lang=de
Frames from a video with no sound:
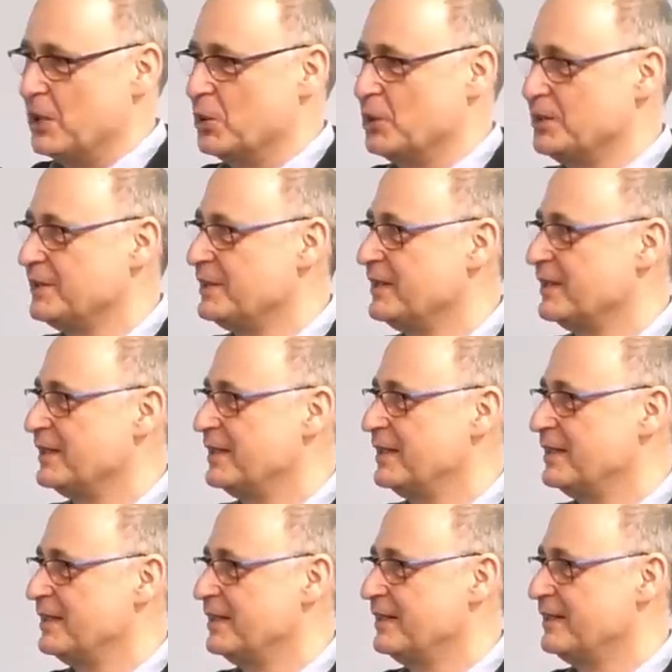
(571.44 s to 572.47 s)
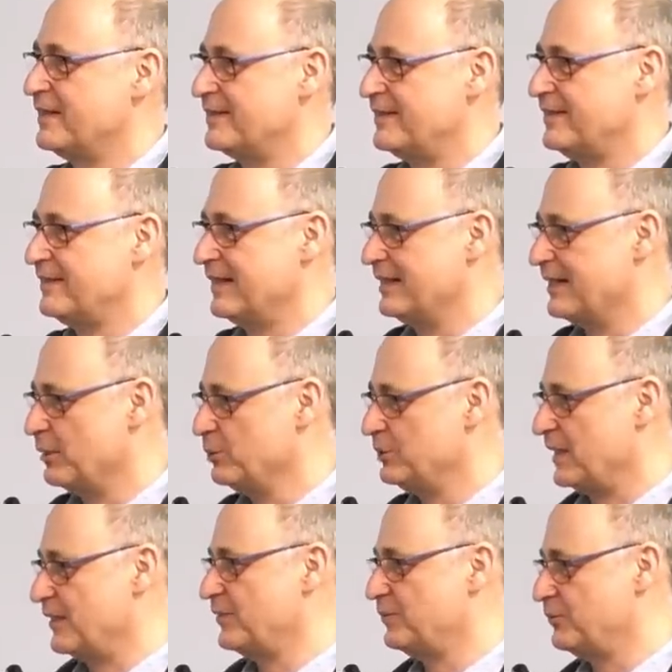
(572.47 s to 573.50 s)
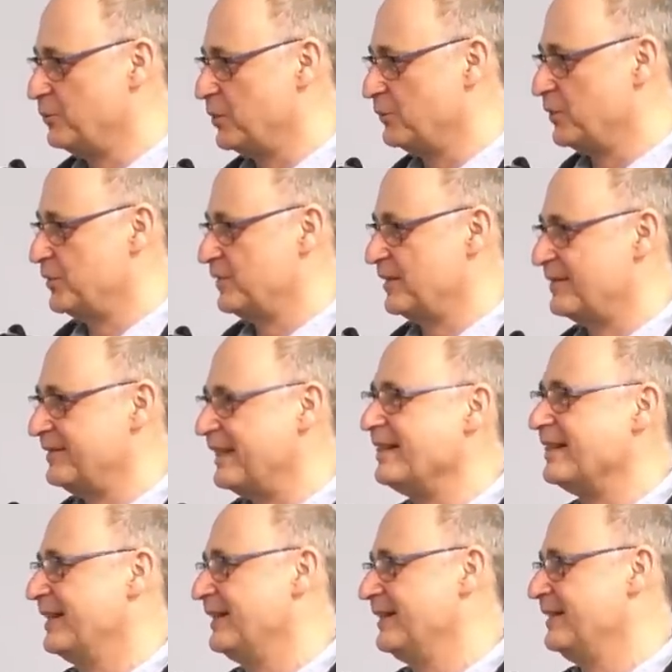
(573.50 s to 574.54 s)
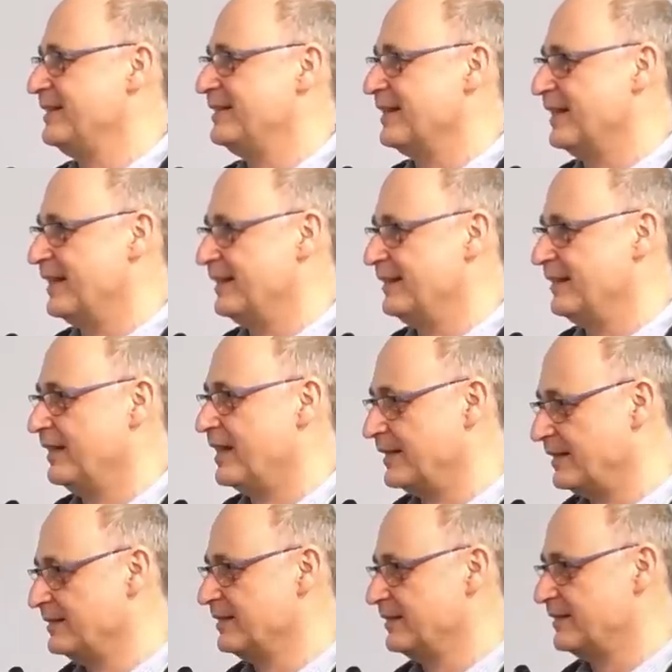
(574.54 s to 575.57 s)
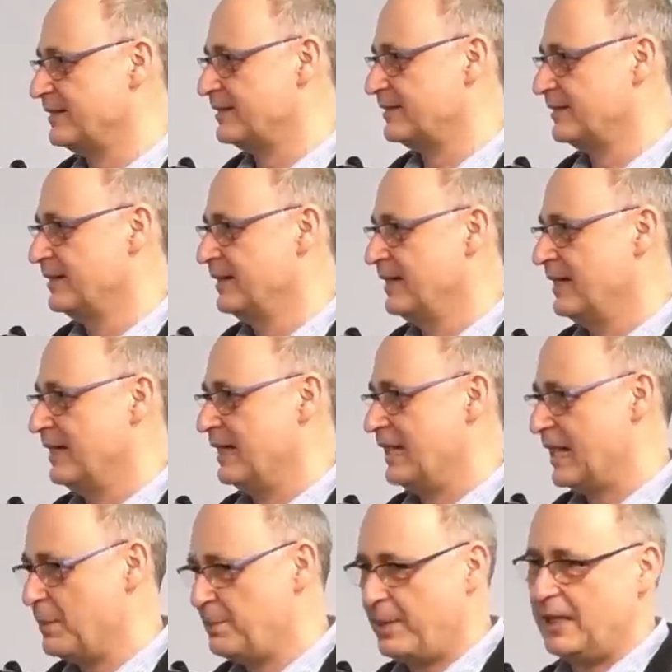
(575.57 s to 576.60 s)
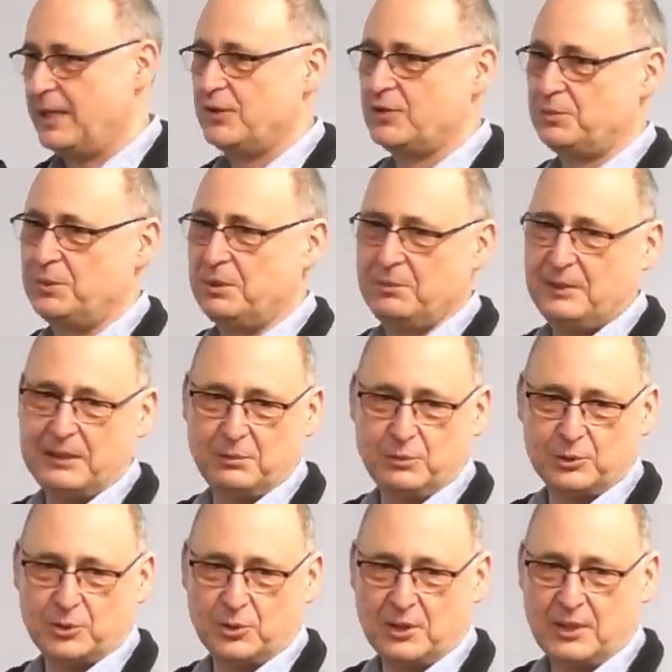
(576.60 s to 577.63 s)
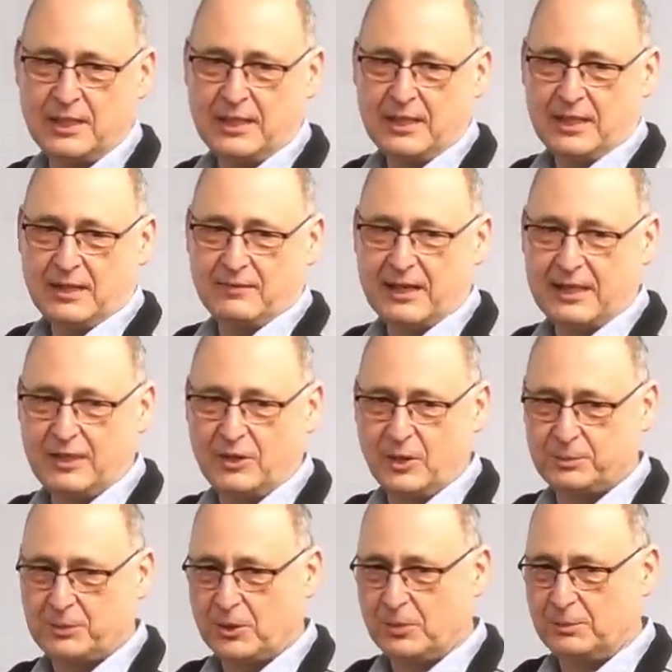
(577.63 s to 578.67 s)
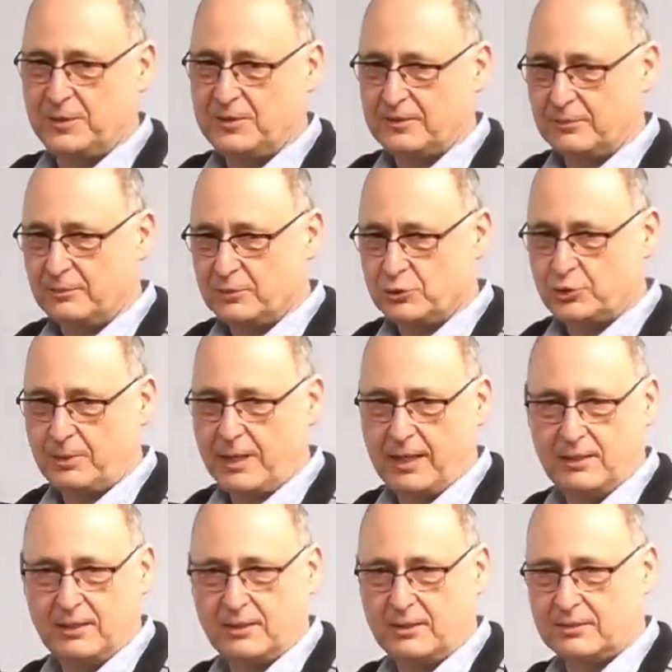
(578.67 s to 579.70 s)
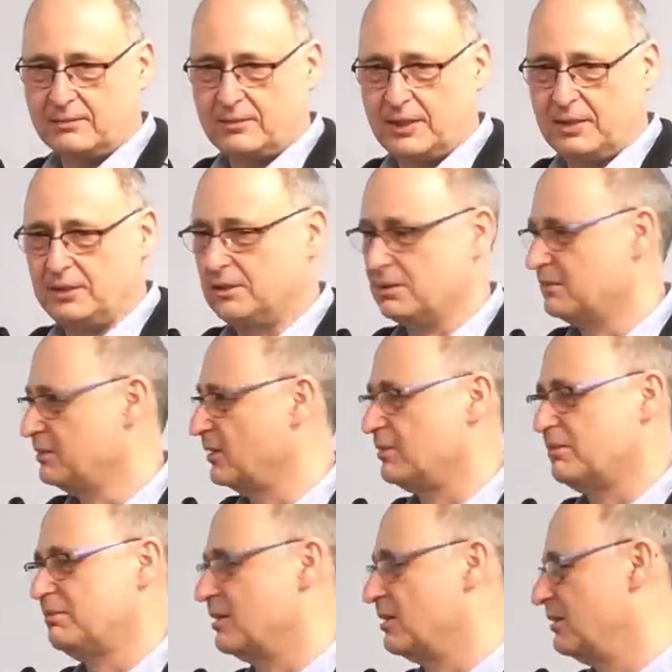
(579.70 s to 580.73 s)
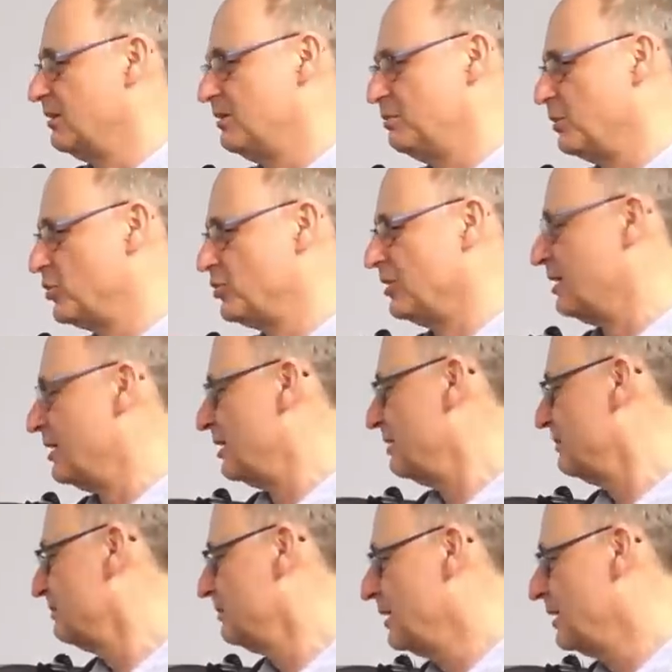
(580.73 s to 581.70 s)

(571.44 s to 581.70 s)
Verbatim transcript: Und äh, das ist genau das, für was das Ding eigentlich geeignet ist. E-Bikes mit Mittelmotor. Weil ob da ein bisschen schwerer oder weniger, das, das ist was egal.